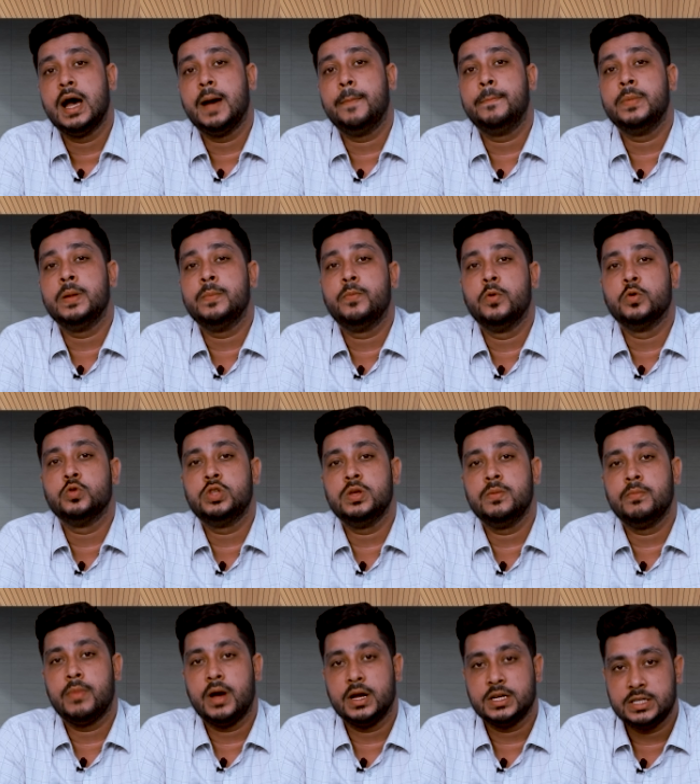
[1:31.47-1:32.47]
আপনি প্রতি
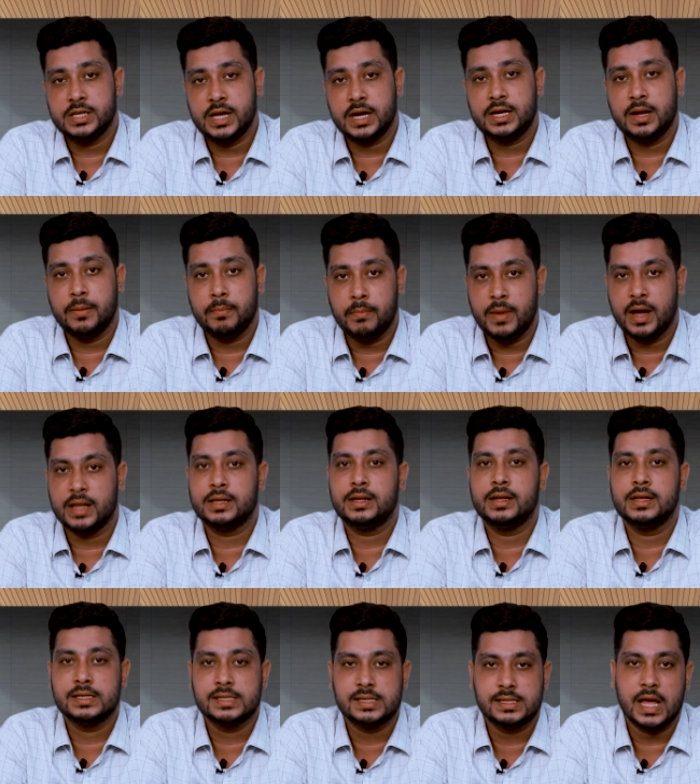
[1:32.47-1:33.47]
মাসে একটা
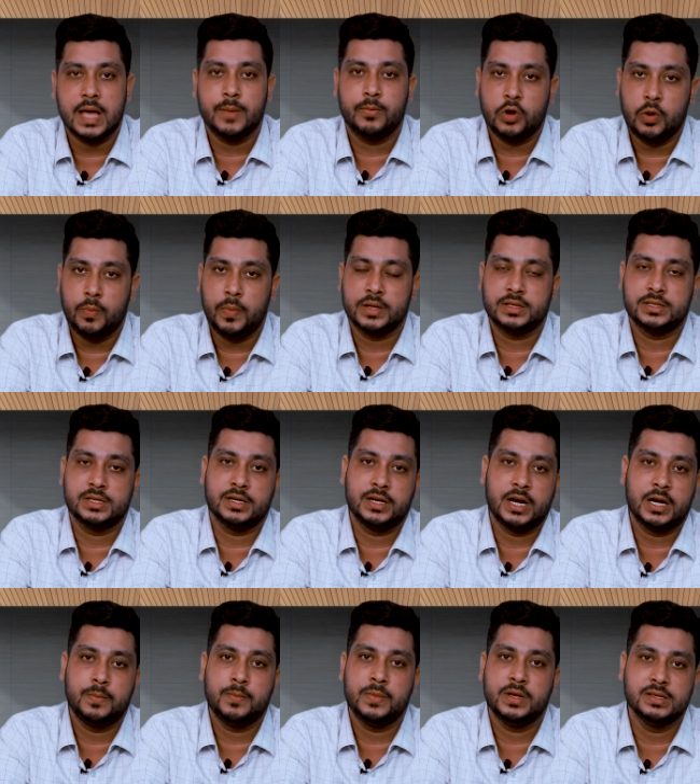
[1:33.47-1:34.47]
মান্থলি স্টাইপেন্ড পাচ্ছেন
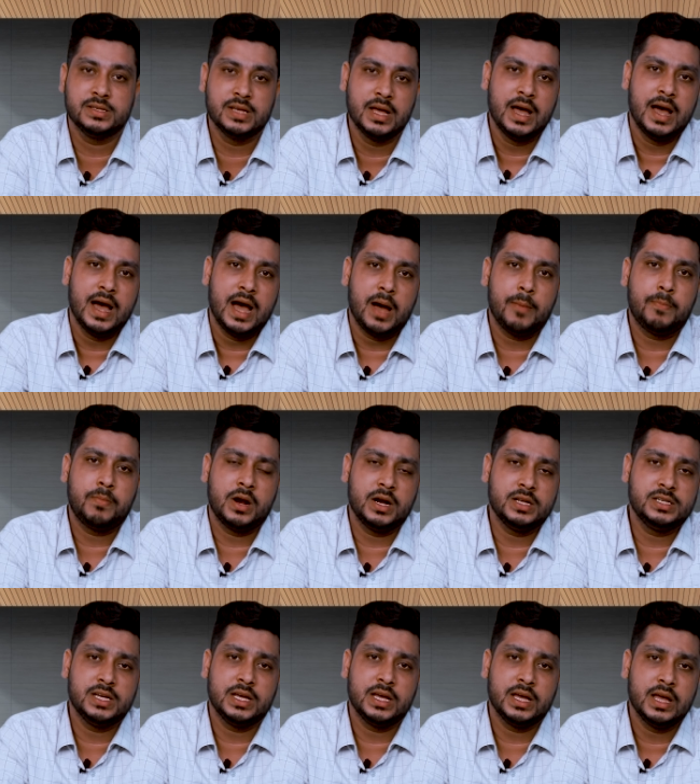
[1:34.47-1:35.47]
দ্যাট মিনস আপনার
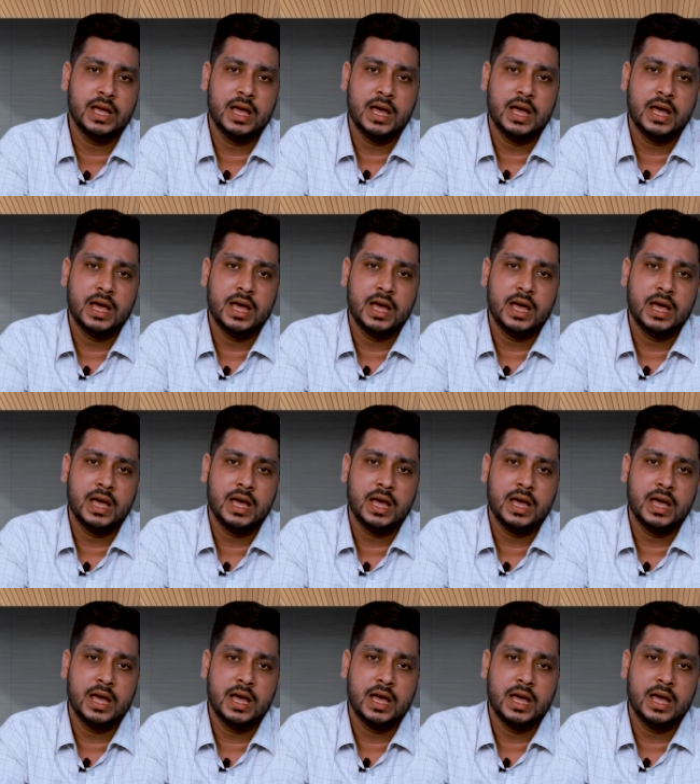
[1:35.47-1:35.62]
যে